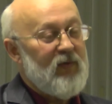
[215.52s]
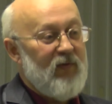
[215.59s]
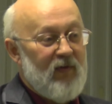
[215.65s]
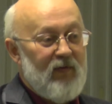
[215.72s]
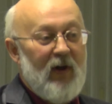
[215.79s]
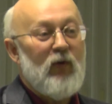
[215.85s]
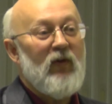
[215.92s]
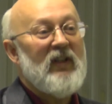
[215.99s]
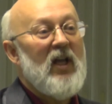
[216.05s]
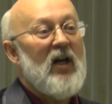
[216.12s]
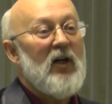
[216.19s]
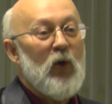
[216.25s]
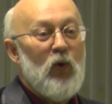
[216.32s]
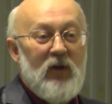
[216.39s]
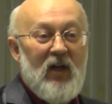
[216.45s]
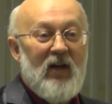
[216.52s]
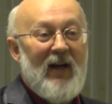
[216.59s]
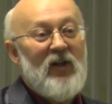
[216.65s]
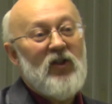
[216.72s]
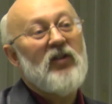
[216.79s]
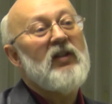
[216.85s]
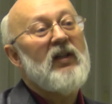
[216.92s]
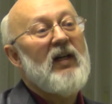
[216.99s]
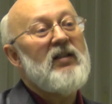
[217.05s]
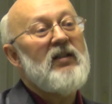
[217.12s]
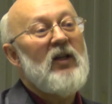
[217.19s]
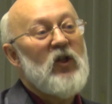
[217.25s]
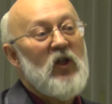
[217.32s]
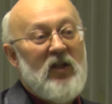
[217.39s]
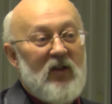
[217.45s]
в этой округе раньше
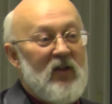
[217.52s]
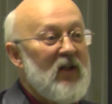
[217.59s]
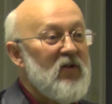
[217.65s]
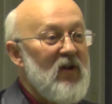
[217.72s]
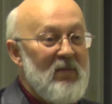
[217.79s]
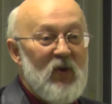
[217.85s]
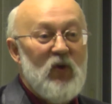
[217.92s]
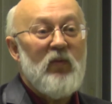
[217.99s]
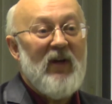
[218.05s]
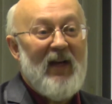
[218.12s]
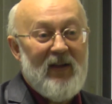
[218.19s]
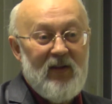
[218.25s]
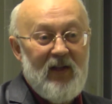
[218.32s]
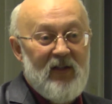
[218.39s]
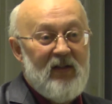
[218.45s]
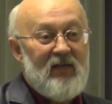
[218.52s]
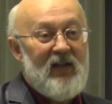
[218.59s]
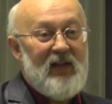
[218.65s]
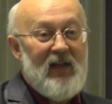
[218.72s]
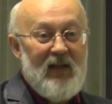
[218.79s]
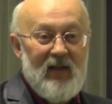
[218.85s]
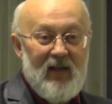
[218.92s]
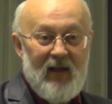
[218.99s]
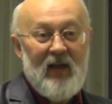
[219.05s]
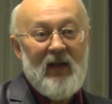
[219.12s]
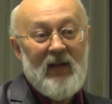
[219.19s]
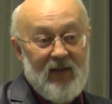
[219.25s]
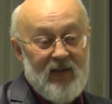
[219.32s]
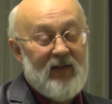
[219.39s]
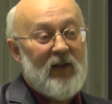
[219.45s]
находились эти так называемые смрадные заведения
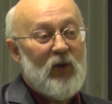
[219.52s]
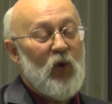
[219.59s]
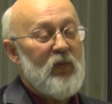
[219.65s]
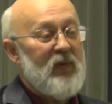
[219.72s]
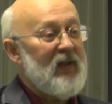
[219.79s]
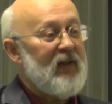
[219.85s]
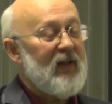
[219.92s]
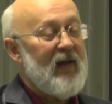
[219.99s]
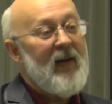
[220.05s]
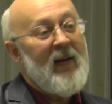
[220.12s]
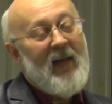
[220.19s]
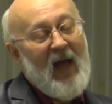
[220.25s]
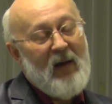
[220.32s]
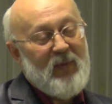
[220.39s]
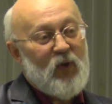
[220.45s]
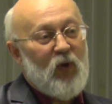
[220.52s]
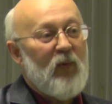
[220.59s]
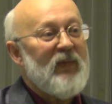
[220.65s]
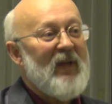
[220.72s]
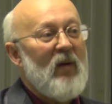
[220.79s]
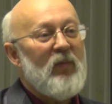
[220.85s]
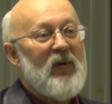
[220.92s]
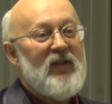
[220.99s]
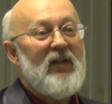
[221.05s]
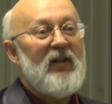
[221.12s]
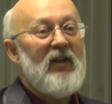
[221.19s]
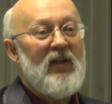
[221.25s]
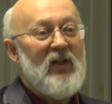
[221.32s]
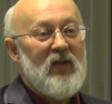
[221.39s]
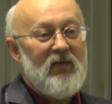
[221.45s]
салотопенные, а потом там
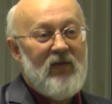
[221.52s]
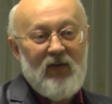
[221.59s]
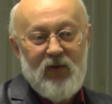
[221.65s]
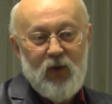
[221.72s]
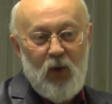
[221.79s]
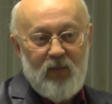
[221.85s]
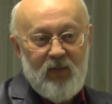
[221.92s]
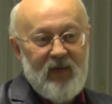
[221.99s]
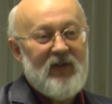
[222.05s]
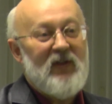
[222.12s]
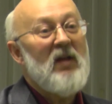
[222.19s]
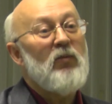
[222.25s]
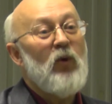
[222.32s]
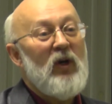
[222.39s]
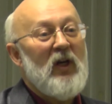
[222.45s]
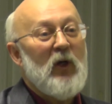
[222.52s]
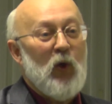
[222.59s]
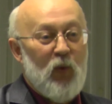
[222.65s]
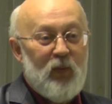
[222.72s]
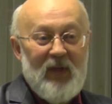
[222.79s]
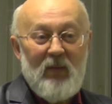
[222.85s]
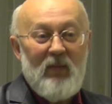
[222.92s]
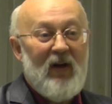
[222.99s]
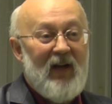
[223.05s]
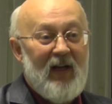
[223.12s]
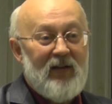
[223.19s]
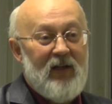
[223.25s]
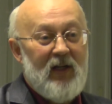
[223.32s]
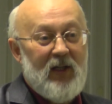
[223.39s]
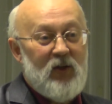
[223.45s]
поселились в основном наиболее крупные,
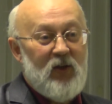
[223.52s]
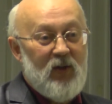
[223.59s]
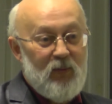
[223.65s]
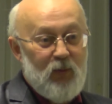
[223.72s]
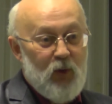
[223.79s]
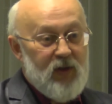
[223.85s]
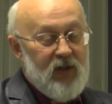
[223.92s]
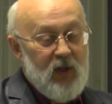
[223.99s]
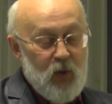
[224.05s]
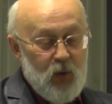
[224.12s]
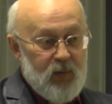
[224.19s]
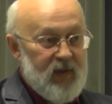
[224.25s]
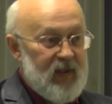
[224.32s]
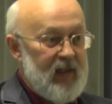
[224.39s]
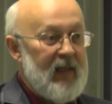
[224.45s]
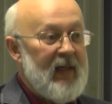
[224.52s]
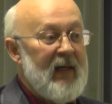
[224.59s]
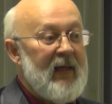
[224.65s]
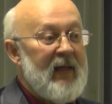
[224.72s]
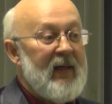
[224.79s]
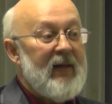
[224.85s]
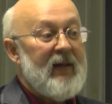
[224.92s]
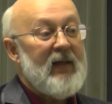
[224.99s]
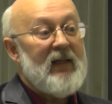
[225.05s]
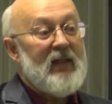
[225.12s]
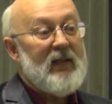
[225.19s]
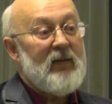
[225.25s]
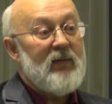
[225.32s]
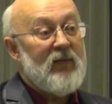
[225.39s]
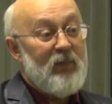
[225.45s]
богатые екатеринбургские купцы.
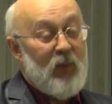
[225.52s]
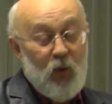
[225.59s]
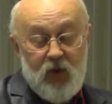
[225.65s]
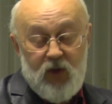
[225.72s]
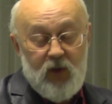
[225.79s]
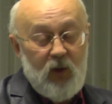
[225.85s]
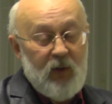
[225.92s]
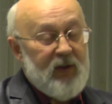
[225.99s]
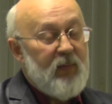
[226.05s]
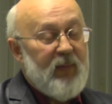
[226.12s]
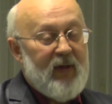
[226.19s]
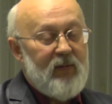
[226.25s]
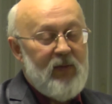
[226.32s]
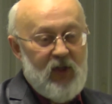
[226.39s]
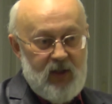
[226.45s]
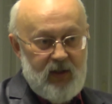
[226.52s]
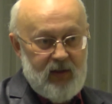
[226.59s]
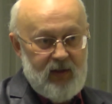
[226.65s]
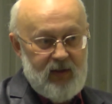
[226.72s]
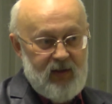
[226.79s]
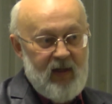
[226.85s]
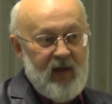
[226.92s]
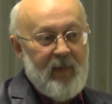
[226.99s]
Э, плюс золотопромышленность.